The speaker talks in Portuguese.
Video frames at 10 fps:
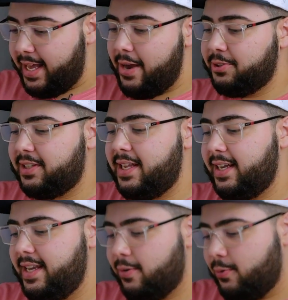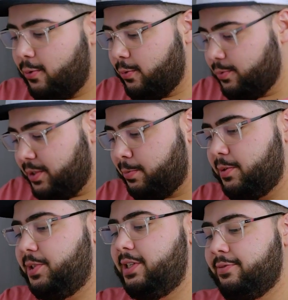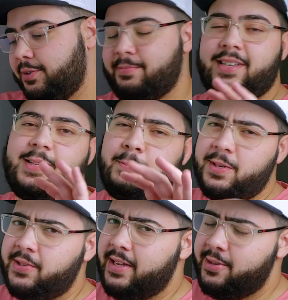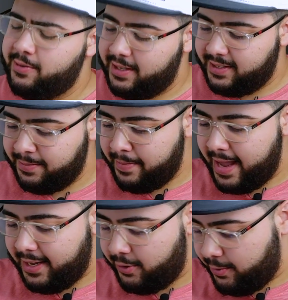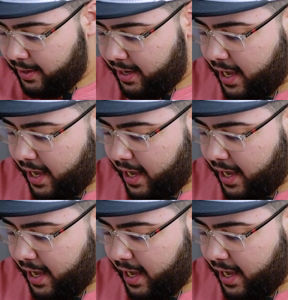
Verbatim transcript: Eu já tenho aqui alguns dispositivos, mas depois eu entro nesse mérito.